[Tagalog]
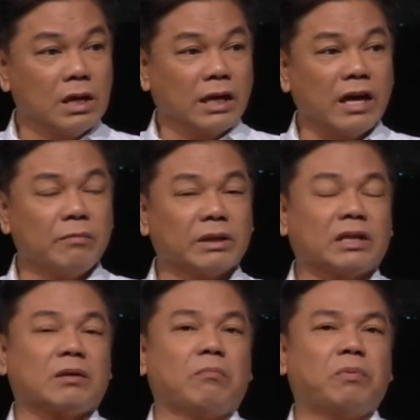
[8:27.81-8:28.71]
Kaya yung
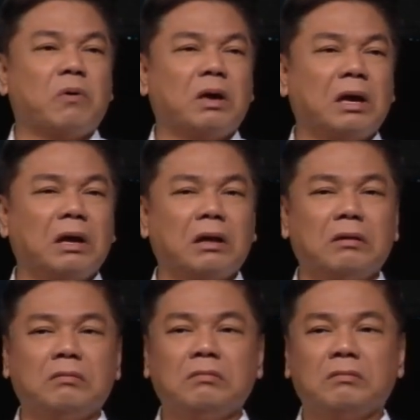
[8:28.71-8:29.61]
matatampuhin,
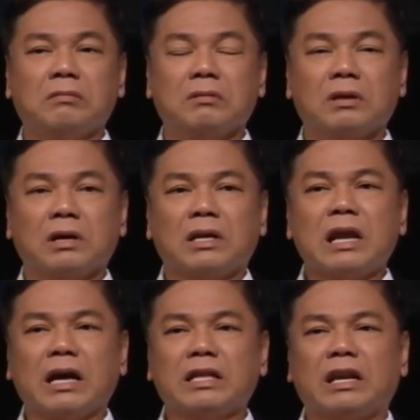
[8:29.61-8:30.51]

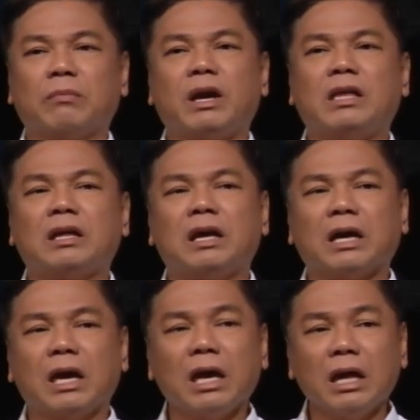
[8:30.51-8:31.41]
lagi lang may
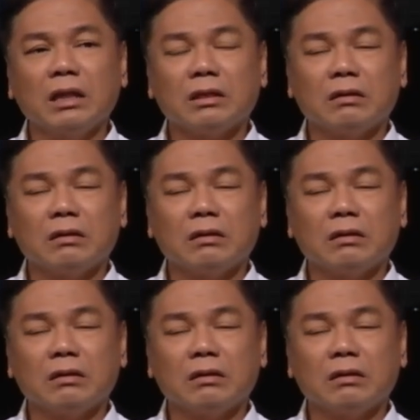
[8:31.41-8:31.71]
hinanakit,